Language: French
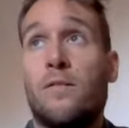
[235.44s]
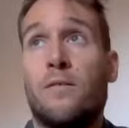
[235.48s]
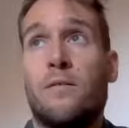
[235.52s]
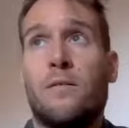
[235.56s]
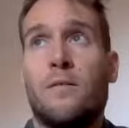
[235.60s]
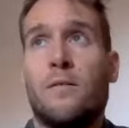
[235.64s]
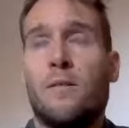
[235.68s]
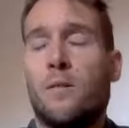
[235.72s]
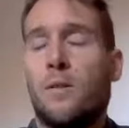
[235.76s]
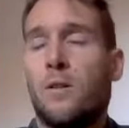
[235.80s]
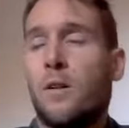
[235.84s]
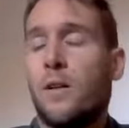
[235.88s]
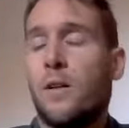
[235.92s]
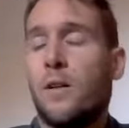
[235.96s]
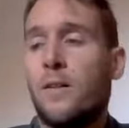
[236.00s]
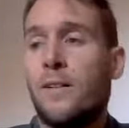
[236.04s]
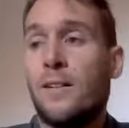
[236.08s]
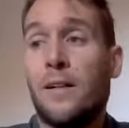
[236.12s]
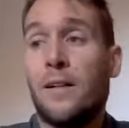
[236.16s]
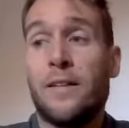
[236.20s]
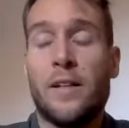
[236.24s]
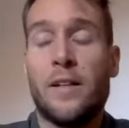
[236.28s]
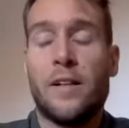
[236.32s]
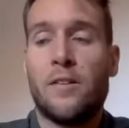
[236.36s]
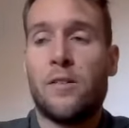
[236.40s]
dans
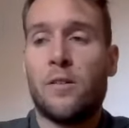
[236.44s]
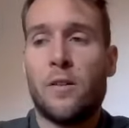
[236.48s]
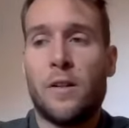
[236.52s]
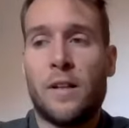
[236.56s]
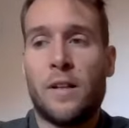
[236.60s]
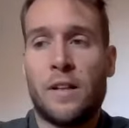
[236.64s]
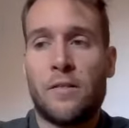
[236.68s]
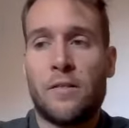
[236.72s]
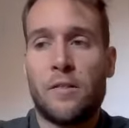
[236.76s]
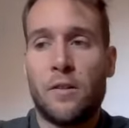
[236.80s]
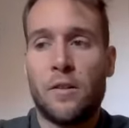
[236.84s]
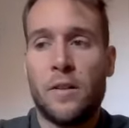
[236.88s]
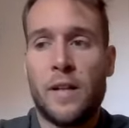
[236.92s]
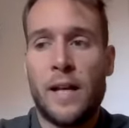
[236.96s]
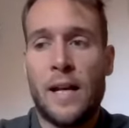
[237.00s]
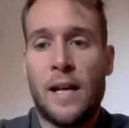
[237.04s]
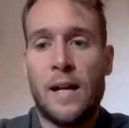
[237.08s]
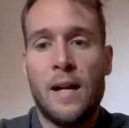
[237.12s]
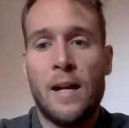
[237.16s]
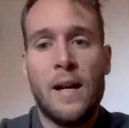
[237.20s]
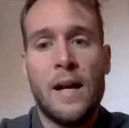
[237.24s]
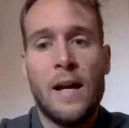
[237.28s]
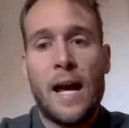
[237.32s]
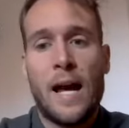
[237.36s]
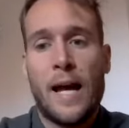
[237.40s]
l'analyse
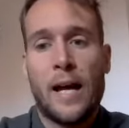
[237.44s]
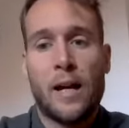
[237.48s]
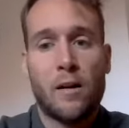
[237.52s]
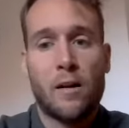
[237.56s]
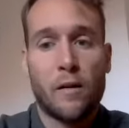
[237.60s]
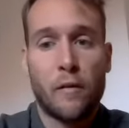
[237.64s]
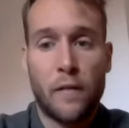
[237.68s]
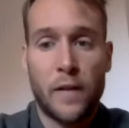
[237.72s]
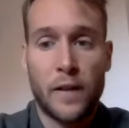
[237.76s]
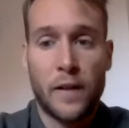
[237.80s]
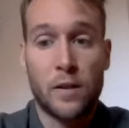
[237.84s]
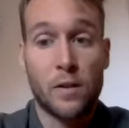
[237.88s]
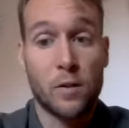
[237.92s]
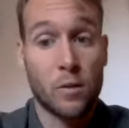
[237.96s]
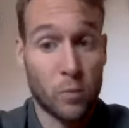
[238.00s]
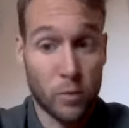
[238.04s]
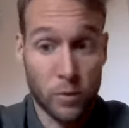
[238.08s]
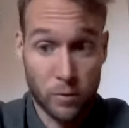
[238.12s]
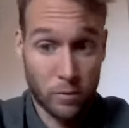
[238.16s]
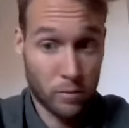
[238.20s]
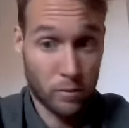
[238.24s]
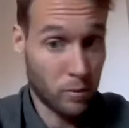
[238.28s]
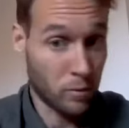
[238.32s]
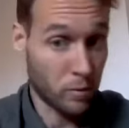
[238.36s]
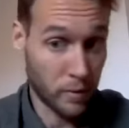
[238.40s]
transactionnelle, avec le fait
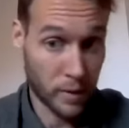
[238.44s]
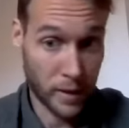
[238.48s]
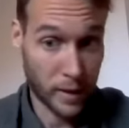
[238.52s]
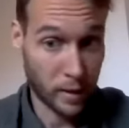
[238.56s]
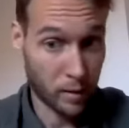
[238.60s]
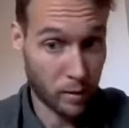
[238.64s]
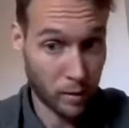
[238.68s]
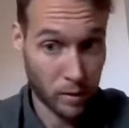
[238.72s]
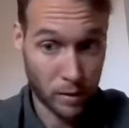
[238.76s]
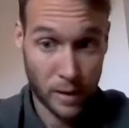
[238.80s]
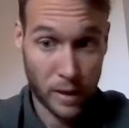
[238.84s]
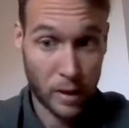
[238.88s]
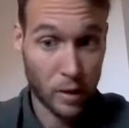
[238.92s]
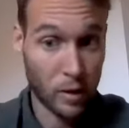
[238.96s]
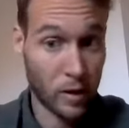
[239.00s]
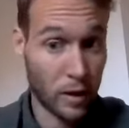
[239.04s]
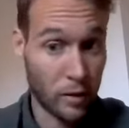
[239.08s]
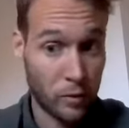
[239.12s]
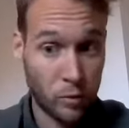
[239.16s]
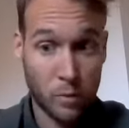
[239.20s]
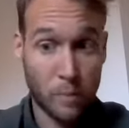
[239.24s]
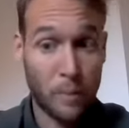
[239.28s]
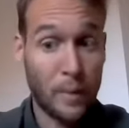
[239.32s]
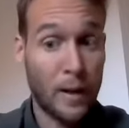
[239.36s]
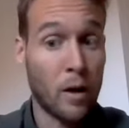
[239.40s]
qu'on est la
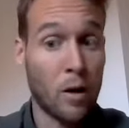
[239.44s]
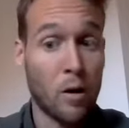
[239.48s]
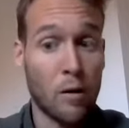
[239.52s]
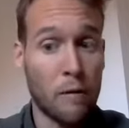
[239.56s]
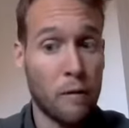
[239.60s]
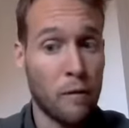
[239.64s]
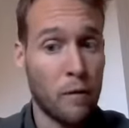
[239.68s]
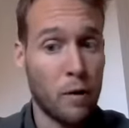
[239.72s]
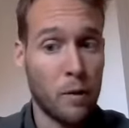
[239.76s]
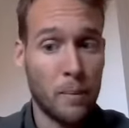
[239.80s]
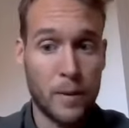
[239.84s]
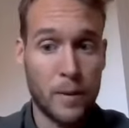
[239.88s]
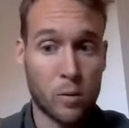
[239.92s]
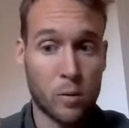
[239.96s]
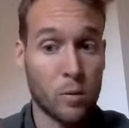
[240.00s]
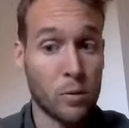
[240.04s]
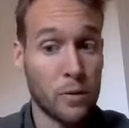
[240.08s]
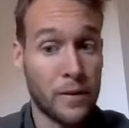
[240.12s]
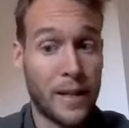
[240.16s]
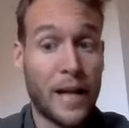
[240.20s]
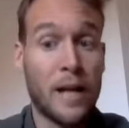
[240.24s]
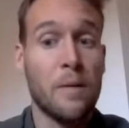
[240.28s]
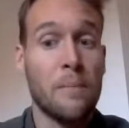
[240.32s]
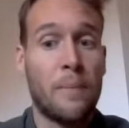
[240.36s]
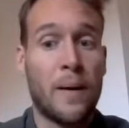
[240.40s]
relation parent-enfant, mais
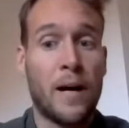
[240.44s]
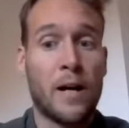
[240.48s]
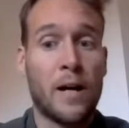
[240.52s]
donc on a